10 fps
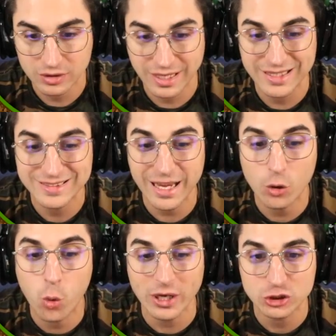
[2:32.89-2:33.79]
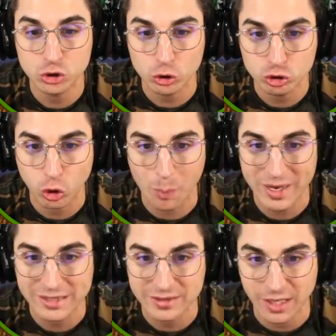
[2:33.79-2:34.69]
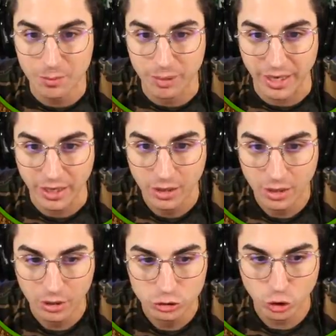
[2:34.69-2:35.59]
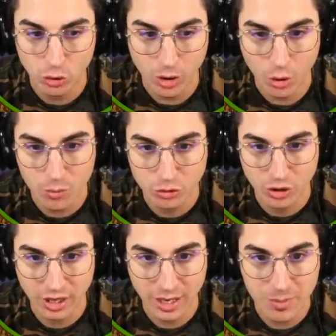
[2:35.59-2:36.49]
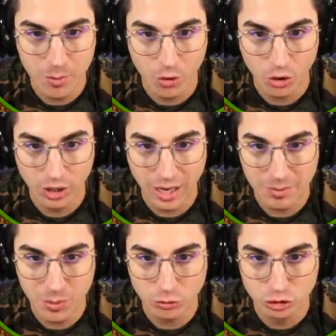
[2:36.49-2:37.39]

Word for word: Te ne stai qua sotto per sempre. Cioè, oh mio dio, raga, abbiamo, abbiamo,